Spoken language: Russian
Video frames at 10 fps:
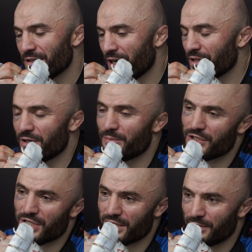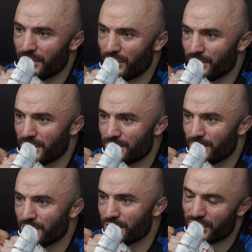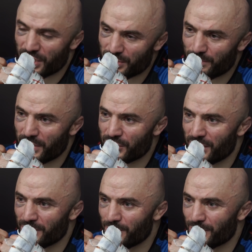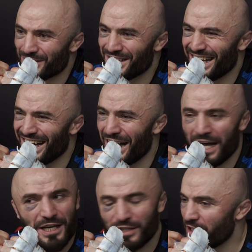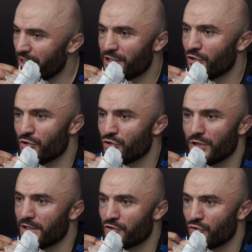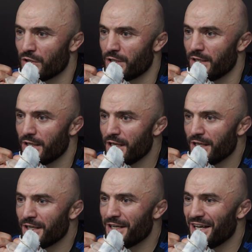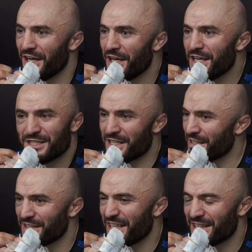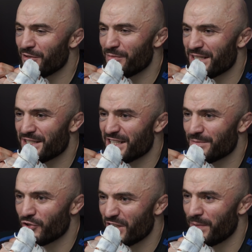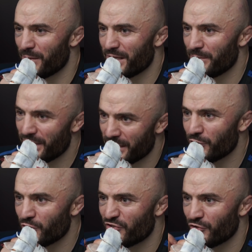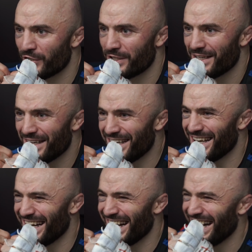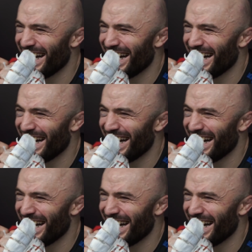А давай перчатки поднял разберем. Сейчас же Не, побороться чисто, побороться. Я дерусь только в стойке. С кандидатами мастера спорта по борьбе я дерусь в